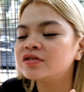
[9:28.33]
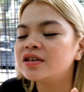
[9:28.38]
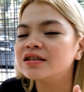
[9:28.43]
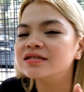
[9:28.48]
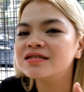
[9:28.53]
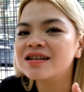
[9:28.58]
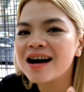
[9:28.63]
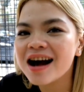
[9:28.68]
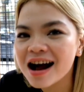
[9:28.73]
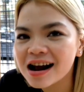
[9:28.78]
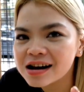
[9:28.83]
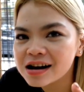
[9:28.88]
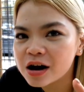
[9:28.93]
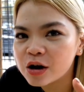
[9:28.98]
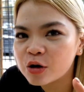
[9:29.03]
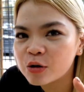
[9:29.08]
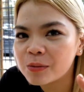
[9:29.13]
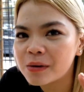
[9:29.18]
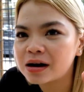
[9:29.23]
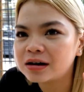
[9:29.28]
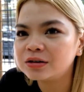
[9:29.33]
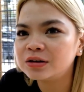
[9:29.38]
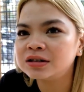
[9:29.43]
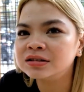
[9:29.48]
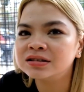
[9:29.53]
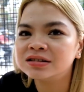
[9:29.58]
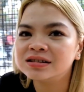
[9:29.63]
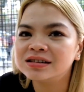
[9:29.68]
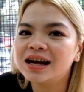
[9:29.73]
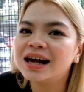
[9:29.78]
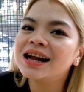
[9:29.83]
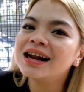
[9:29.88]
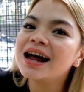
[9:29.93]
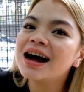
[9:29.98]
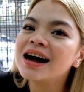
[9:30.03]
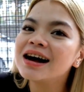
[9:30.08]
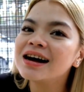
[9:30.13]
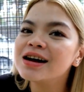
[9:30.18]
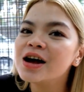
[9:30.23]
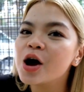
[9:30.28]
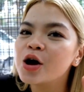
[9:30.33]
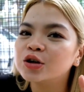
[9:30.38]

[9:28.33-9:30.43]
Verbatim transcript: Isang araw, gumagawa sila ng